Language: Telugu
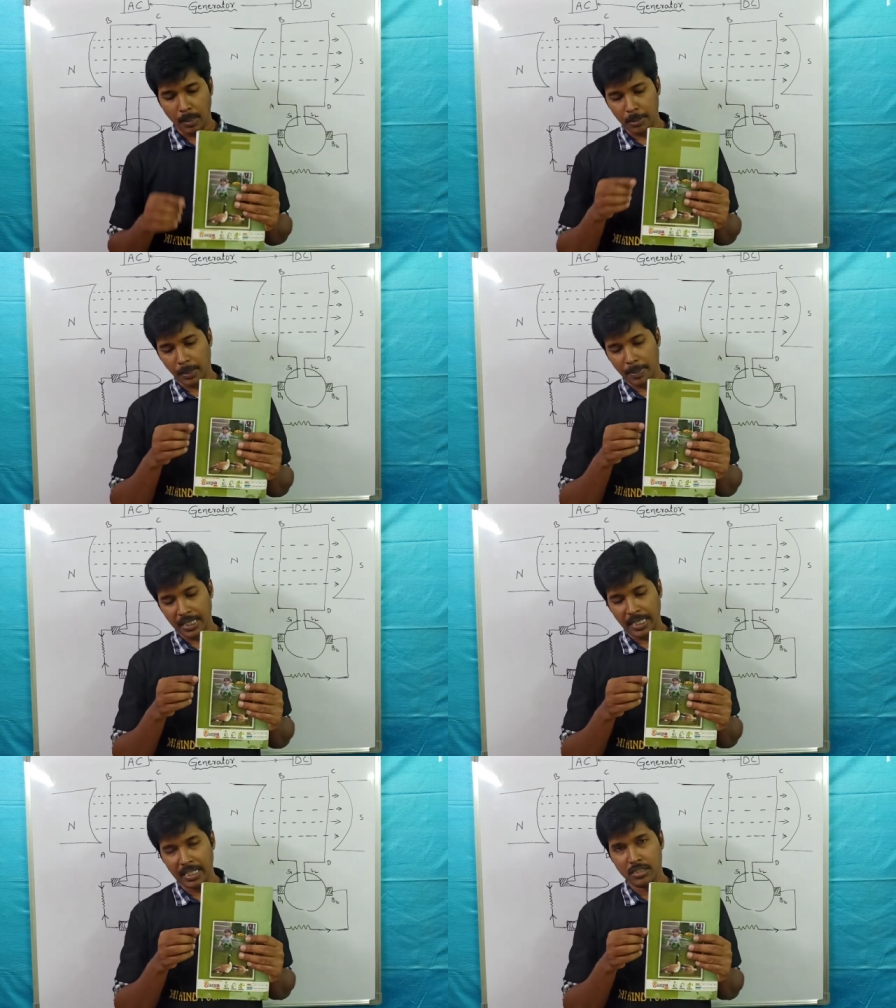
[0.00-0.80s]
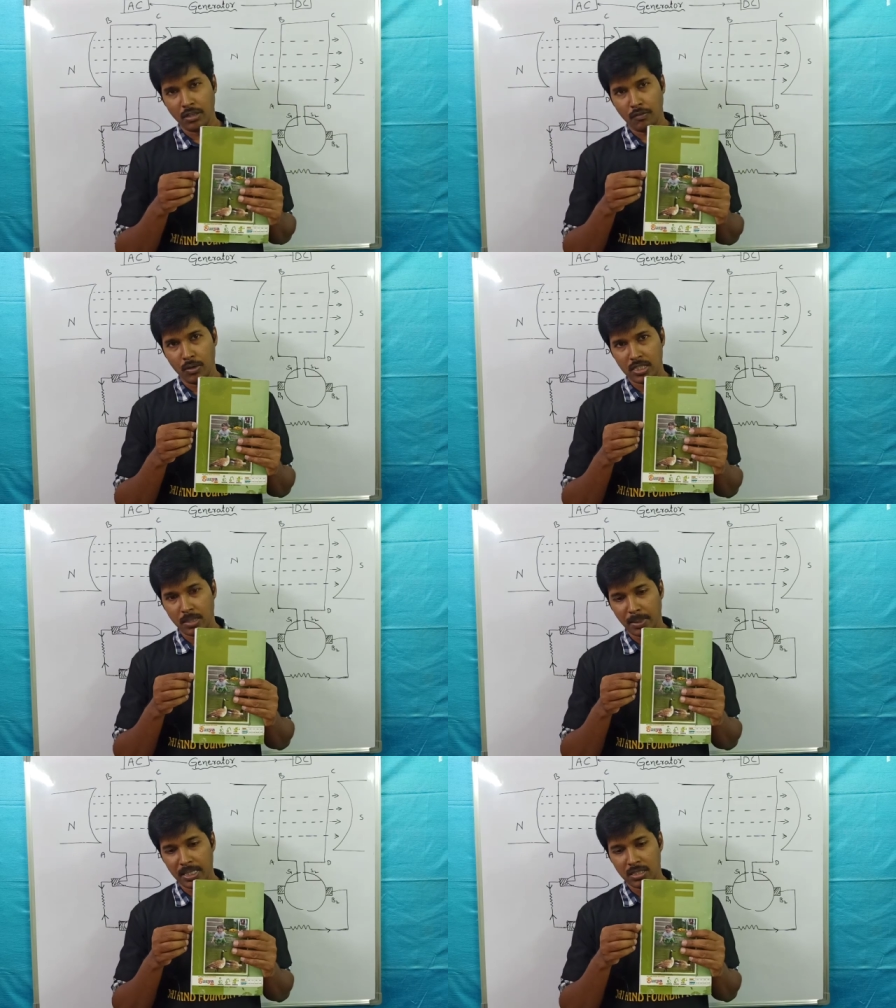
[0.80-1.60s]
ఇప్పుడు చెప్పండి ఈ ఎడ్జ్లో ఫోర్స్
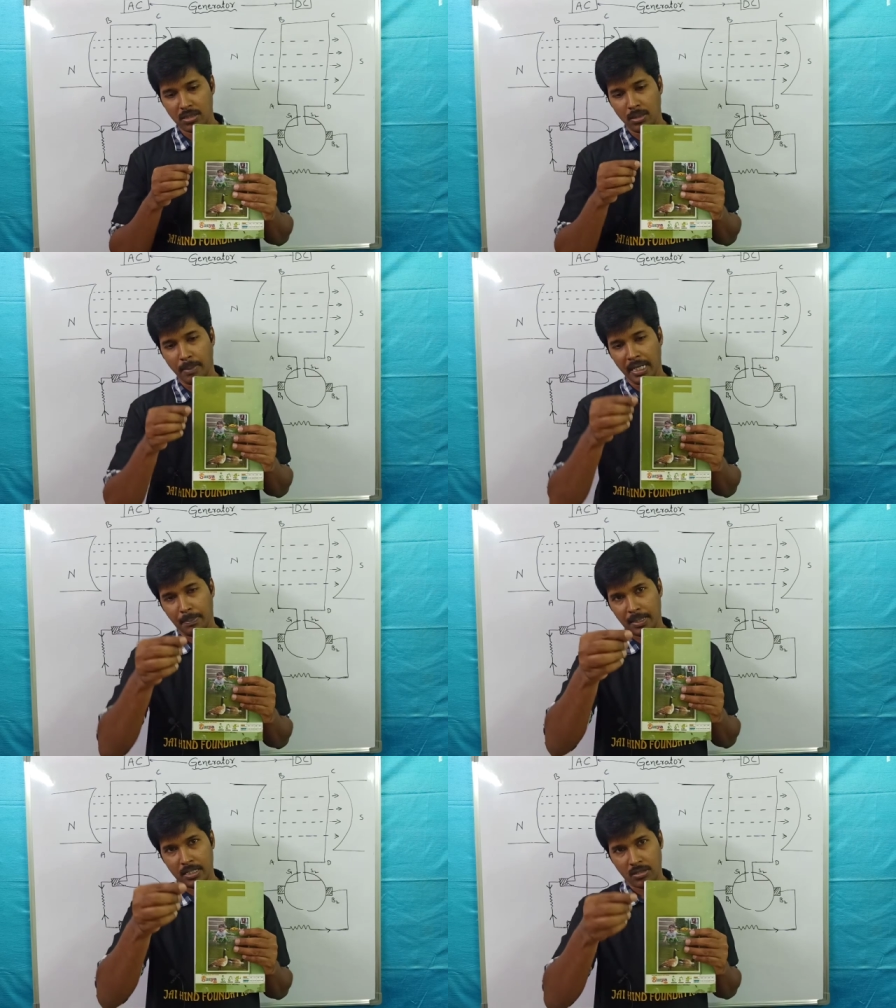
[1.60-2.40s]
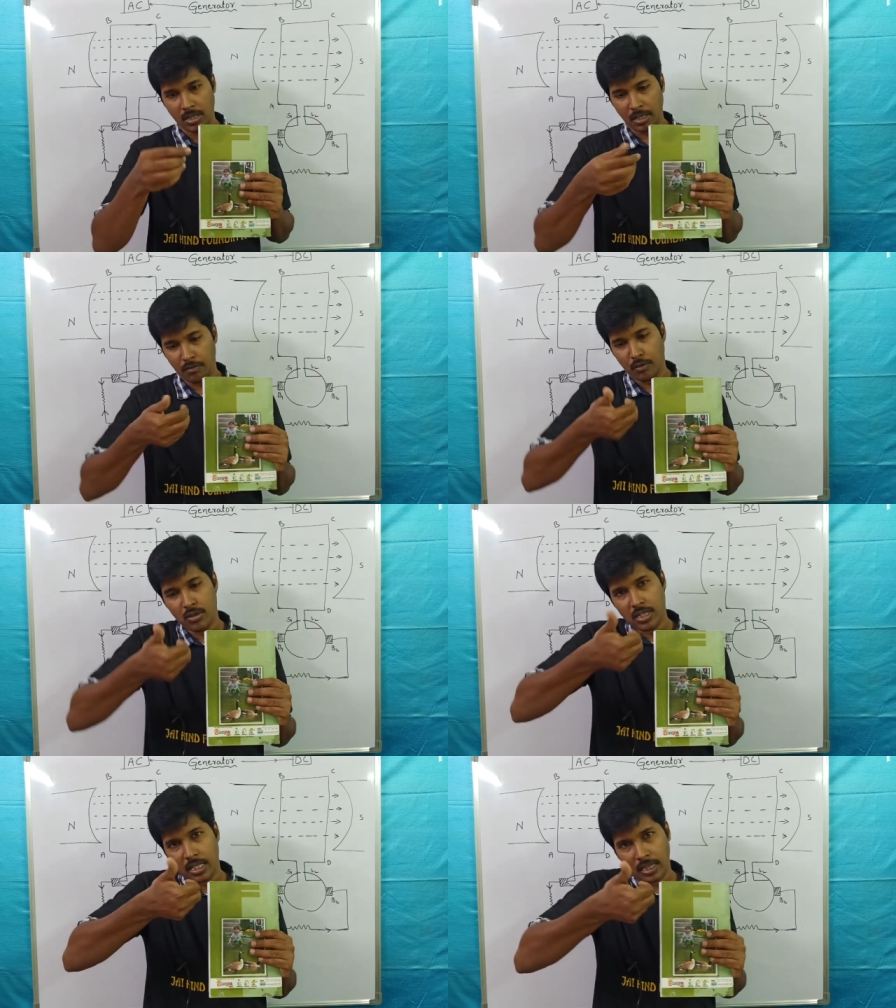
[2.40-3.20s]
ఇటు పనిచేస్తుంది బయటికి పనిచేస్తుంది అంటే
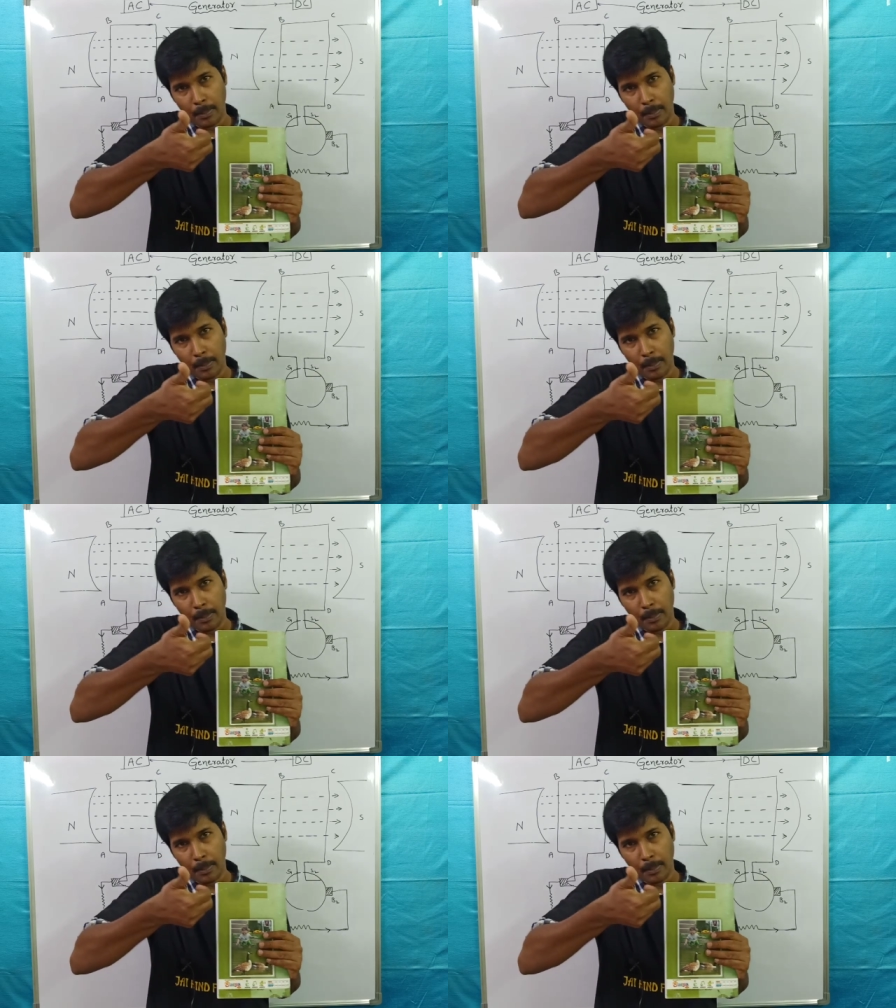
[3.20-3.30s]
ఫోర్స్ అంటే